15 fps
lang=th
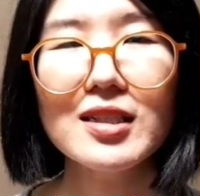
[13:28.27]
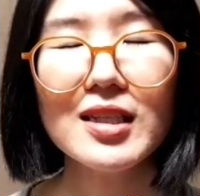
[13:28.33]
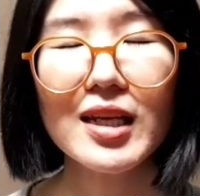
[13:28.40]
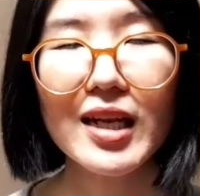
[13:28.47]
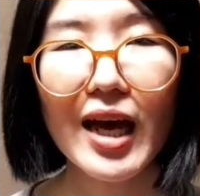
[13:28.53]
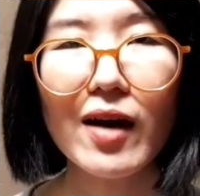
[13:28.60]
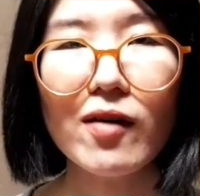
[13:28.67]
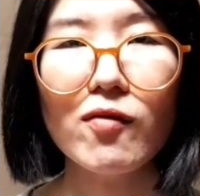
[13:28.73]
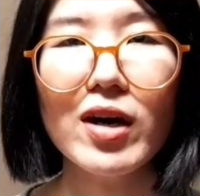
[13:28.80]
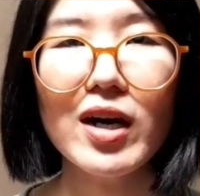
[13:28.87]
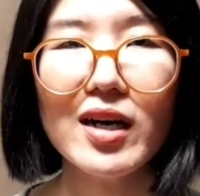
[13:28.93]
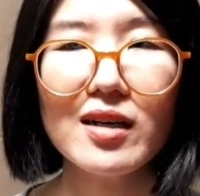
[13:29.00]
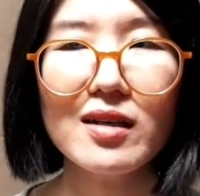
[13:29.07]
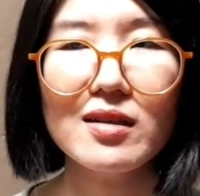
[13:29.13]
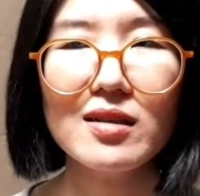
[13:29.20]
แต่ถาม
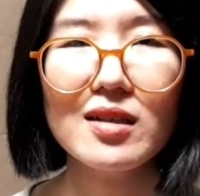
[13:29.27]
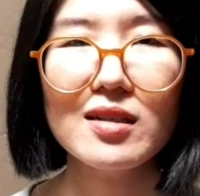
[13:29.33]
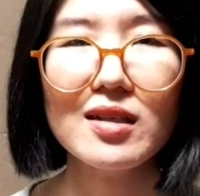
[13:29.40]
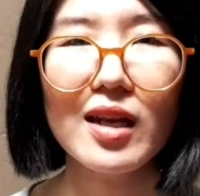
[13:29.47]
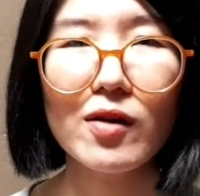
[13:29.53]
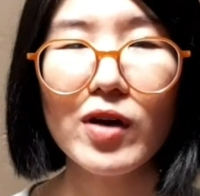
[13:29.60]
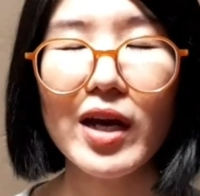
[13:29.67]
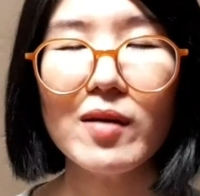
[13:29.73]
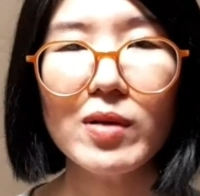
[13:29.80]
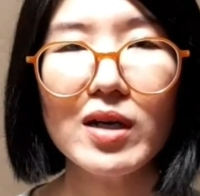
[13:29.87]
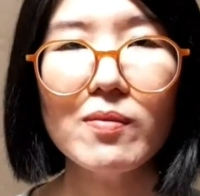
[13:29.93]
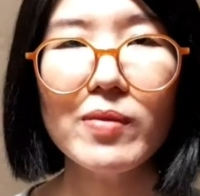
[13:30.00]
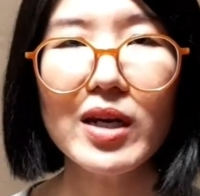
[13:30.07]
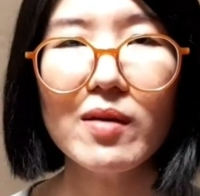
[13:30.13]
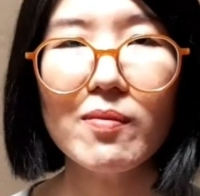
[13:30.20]
ว่าแล้วการ
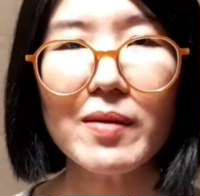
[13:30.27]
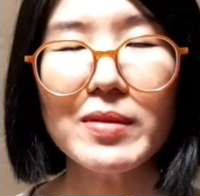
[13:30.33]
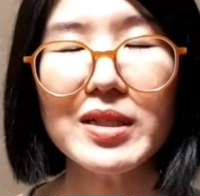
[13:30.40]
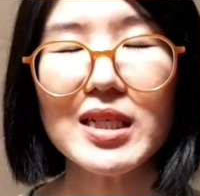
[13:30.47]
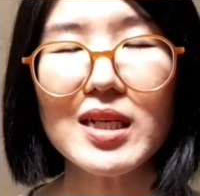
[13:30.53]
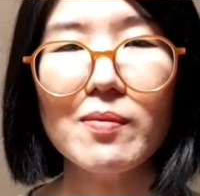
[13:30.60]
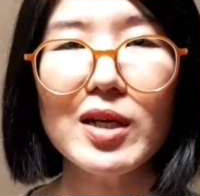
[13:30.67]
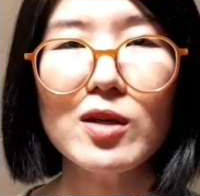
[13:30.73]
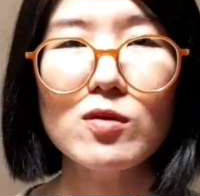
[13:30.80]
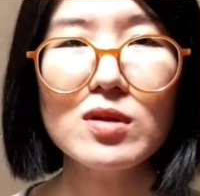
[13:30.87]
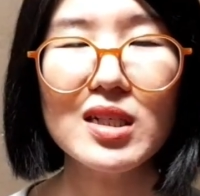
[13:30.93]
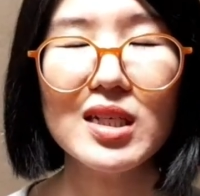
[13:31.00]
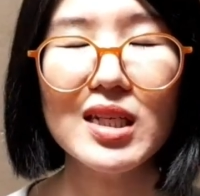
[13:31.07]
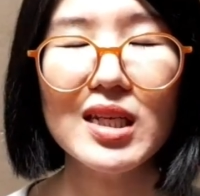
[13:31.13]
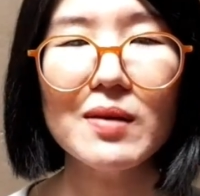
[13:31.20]
เพิ่มปริมาณมันจะทำให้รู้
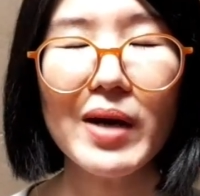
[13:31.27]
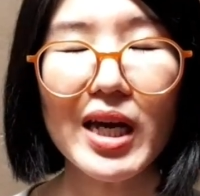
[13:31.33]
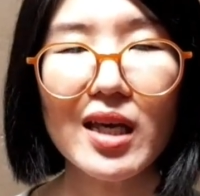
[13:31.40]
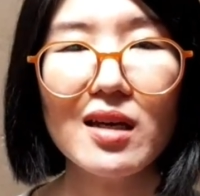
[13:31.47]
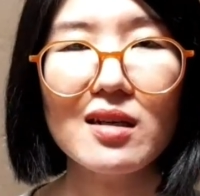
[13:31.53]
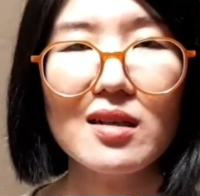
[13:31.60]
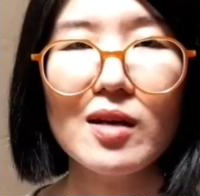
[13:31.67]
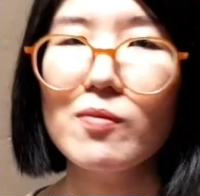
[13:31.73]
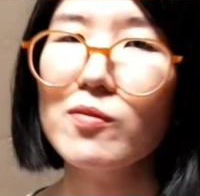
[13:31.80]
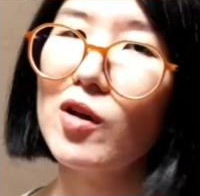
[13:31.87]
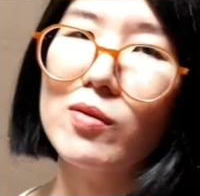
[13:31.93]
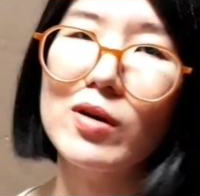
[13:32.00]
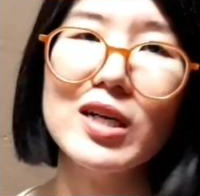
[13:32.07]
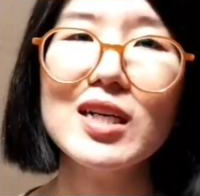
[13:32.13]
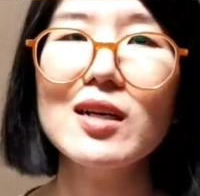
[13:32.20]
สึกดีไหมคำต
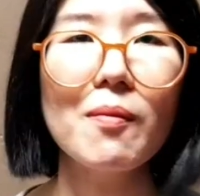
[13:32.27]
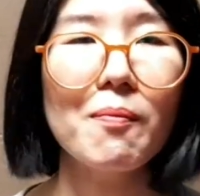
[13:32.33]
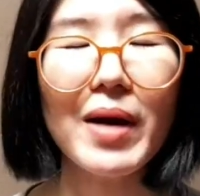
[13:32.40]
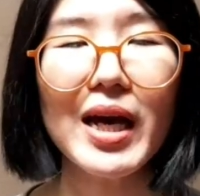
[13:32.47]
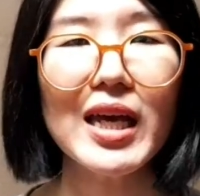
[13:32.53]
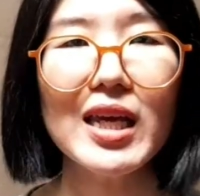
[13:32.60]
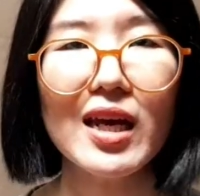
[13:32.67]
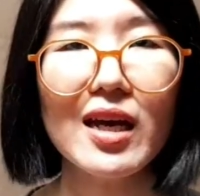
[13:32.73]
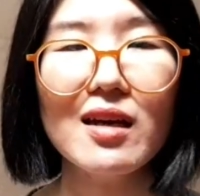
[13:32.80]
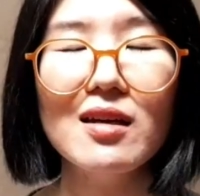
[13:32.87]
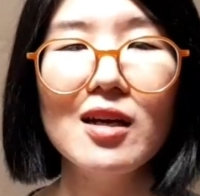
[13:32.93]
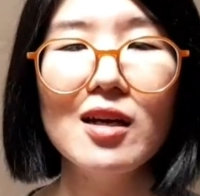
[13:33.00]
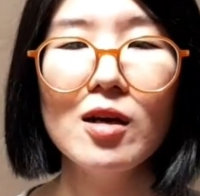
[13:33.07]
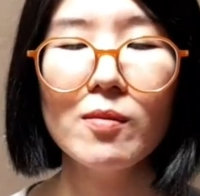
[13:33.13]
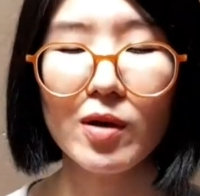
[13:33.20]
อบก็คือไม่นะ
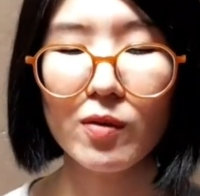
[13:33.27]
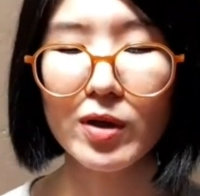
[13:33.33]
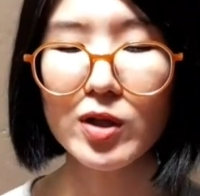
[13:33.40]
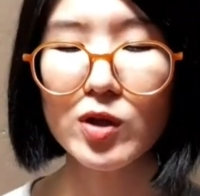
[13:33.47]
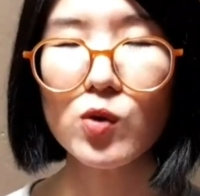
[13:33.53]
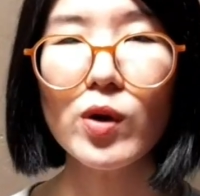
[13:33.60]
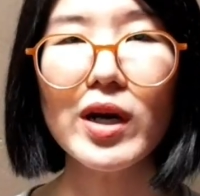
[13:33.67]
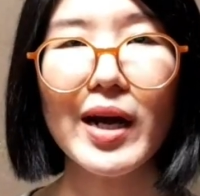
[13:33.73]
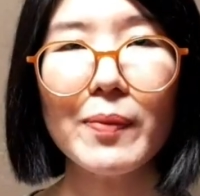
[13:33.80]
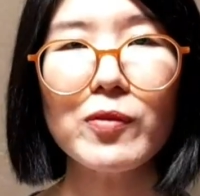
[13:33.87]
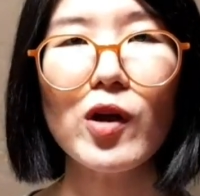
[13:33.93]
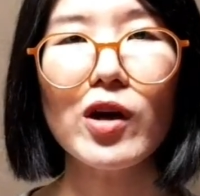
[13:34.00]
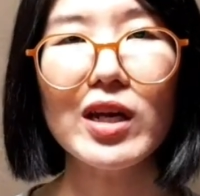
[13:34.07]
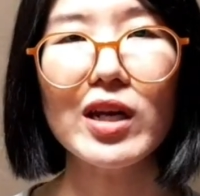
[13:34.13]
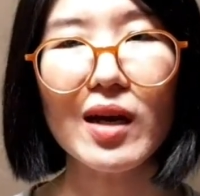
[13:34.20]
เพราะว่าตัวรับ
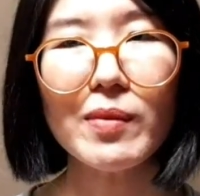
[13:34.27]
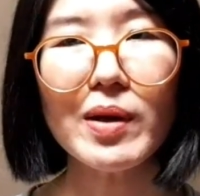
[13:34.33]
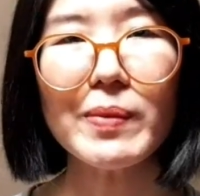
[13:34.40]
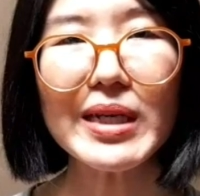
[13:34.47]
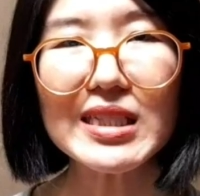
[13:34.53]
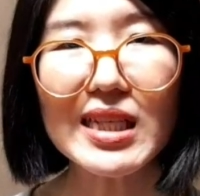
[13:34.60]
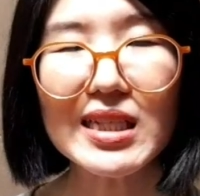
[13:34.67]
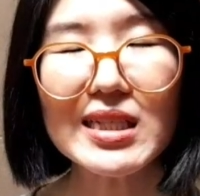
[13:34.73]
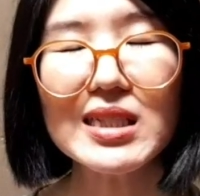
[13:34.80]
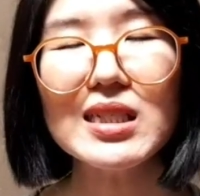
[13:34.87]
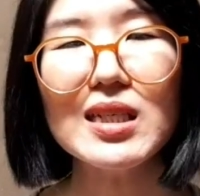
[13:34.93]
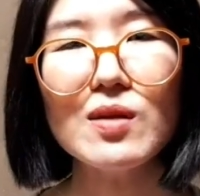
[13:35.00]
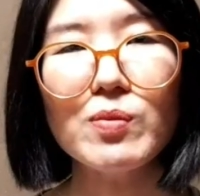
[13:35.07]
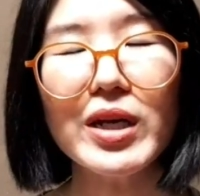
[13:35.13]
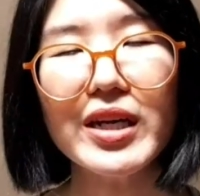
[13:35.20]
ตอนนี้มันไม่เซนซิ
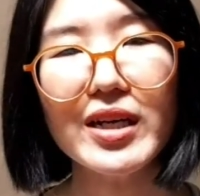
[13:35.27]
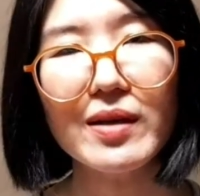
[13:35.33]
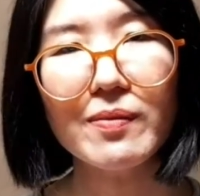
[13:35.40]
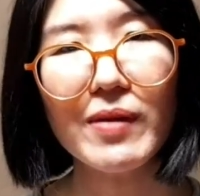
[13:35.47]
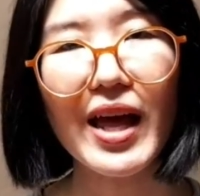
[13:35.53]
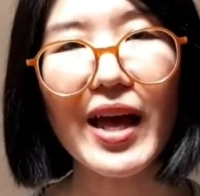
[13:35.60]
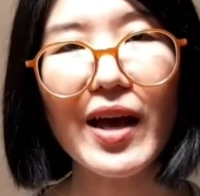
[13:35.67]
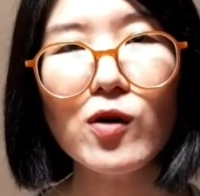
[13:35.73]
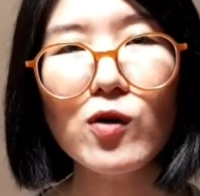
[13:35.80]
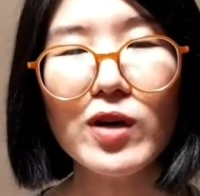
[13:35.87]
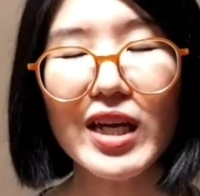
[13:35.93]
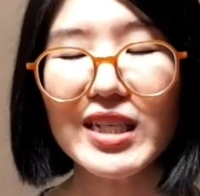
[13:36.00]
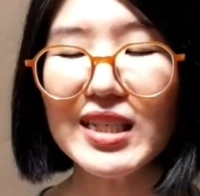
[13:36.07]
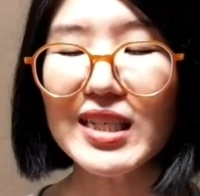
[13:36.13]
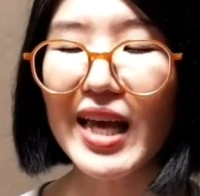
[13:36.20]
ทีฟเหมือนเดิมแล้ว
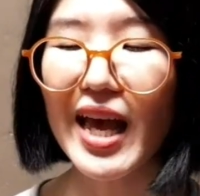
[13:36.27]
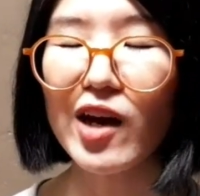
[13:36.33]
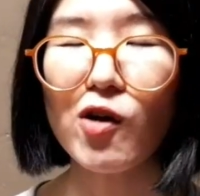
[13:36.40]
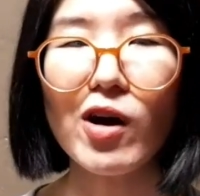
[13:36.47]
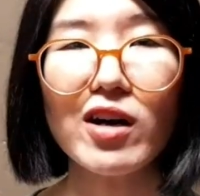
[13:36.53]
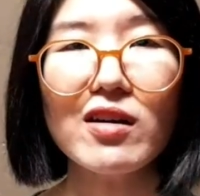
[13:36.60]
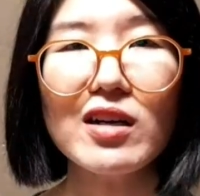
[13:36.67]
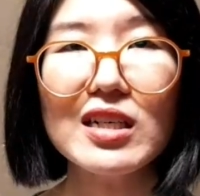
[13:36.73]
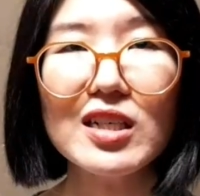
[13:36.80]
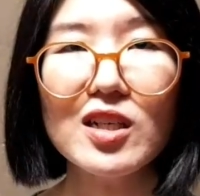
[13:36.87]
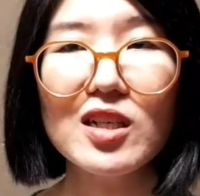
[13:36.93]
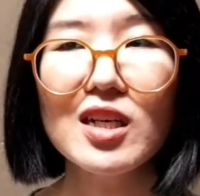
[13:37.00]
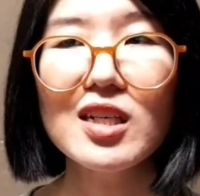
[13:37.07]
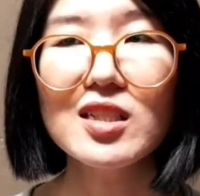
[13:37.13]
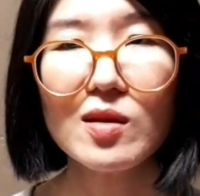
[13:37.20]
และที่แย่กว่าก็คือ
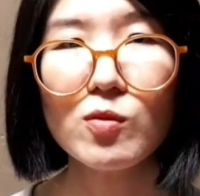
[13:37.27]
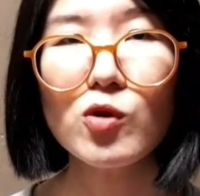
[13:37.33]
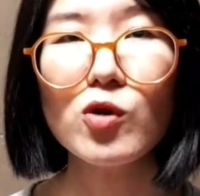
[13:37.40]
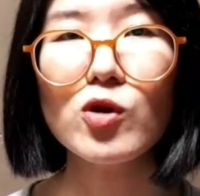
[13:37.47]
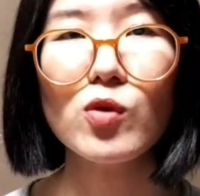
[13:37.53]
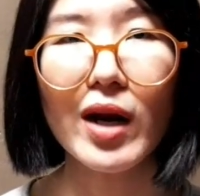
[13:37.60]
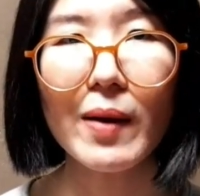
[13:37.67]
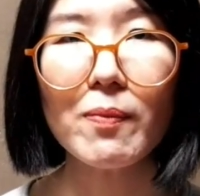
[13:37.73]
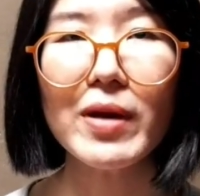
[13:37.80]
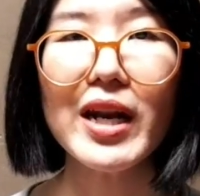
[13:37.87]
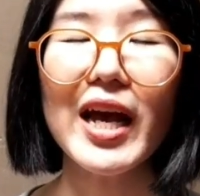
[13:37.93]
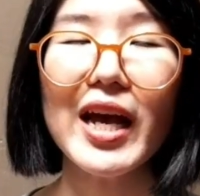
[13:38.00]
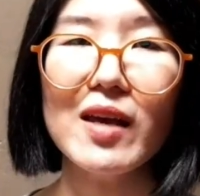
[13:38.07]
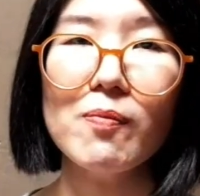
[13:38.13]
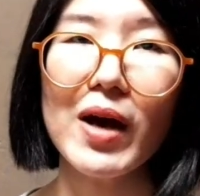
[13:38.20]
จำนวนตัวรับมัน
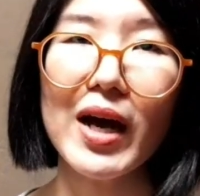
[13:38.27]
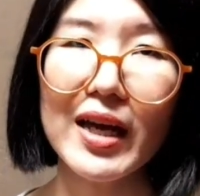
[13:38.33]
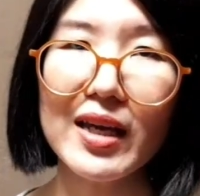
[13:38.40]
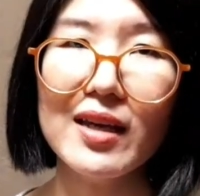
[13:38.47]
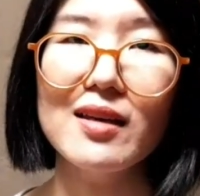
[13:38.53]
หายไป